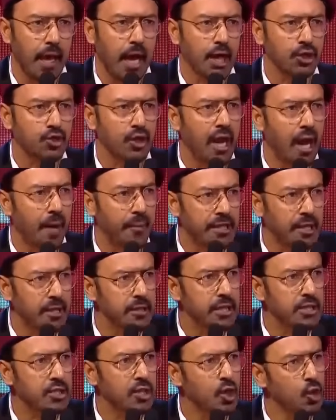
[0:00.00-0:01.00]
আসলে আমাদের
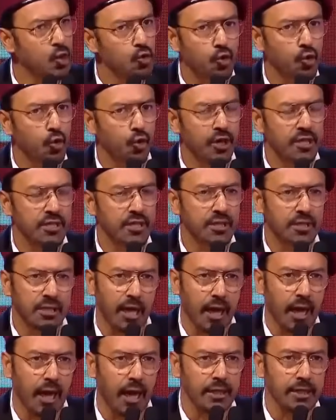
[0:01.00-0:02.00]
দেশকে লুট করেছে
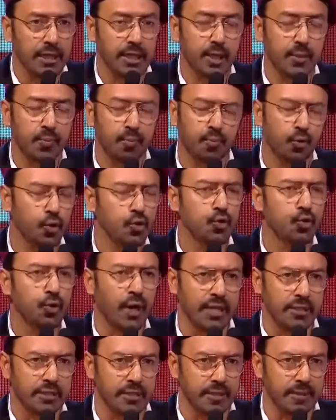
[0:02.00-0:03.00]
তারা যাদের প্রচুর
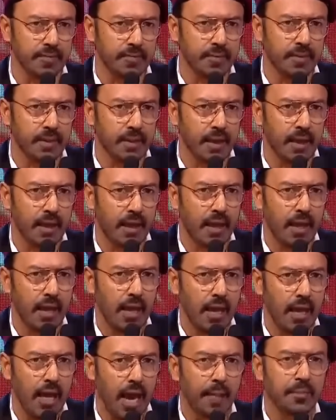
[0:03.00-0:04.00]
আছে
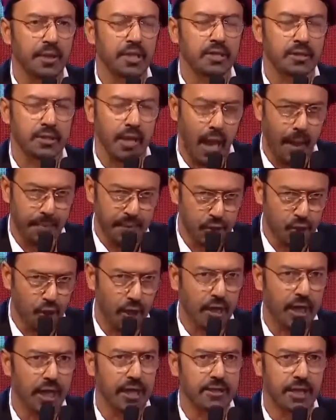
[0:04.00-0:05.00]
আপনি আপনি
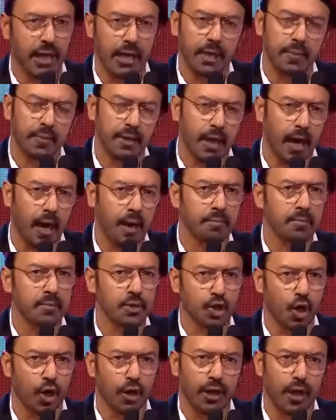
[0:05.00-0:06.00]
সংখ্যা চাইলে আমি নাম
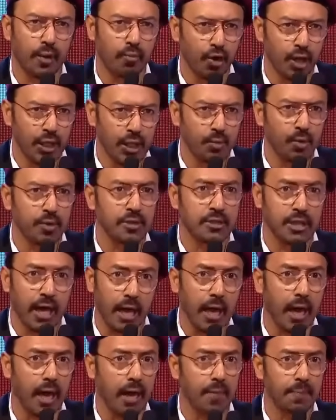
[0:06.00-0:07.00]
সংখ্যা বলে দেব এবং
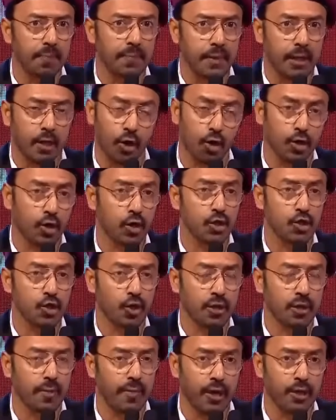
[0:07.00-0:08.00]
তারা
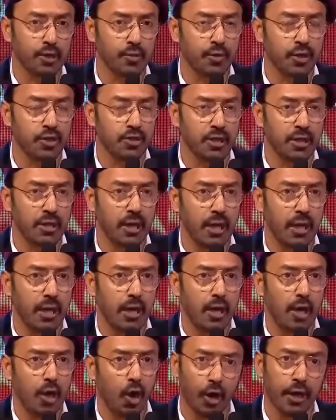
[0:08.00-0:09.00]
ঘটনাচক্রে ভারতবর্ষের
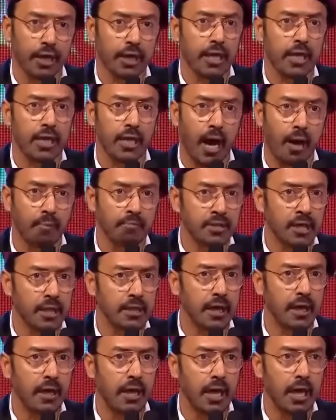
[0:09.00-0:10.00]
অনেকের
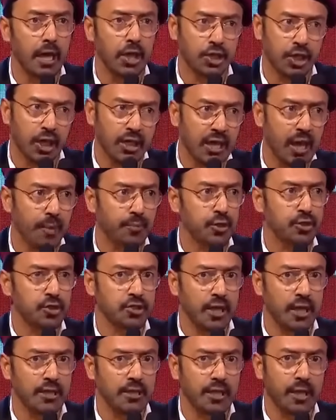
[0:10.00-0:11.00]
নামজাদা শিক্ষা
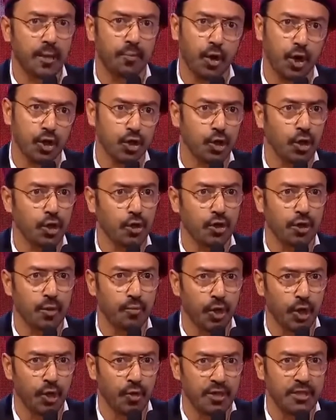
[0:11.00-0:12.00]
প্রতিষ্ঠান থেকে পড়াশোনা করে
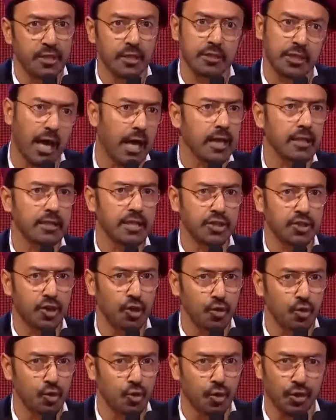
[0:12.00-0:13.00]
বড় হয়েছে তারা দেশকে
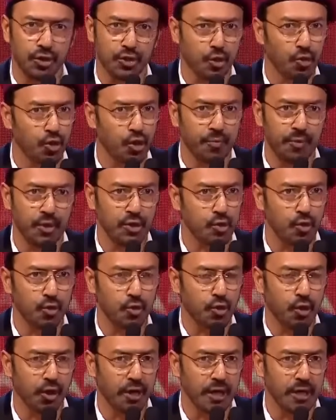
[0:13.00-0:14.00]
লুট করেছে গরিব মানুষ
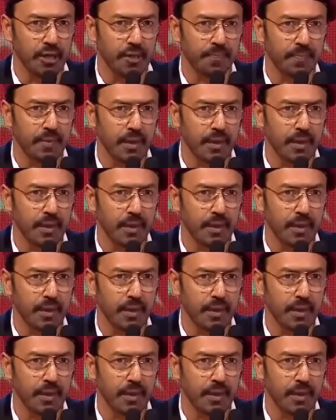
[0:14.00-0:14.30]
লুট করেনি